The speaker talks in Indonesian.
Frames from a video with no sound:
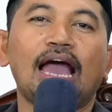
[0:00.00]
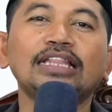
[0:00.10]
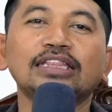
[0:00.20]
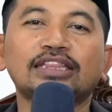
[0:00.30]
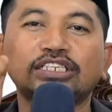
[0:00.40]

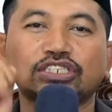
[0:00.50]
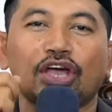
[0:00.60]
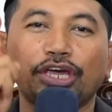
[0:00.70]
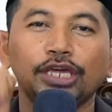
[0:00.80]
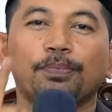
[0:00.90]
antas
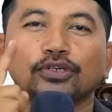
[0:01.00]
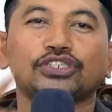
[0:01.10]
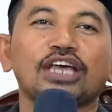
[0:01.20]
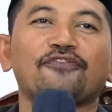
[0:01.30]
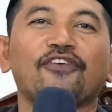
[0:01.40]

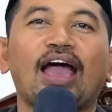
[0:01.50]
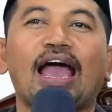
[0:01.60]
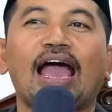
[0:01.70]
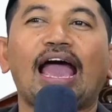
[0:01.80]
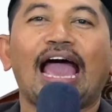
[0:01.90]
sahibus
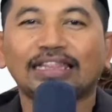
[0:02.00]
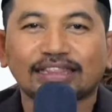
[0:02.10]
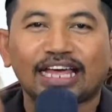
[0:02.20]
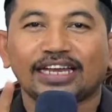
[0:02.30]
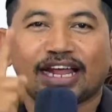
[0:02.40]
safa'ah
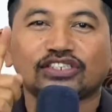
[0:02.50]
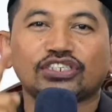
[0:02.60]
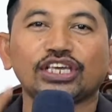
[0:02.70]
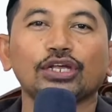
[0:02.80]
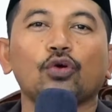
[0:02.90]
antan
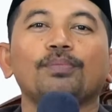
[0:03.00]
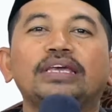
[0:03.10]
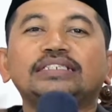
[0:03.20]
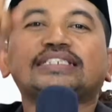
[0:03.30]
nasiru min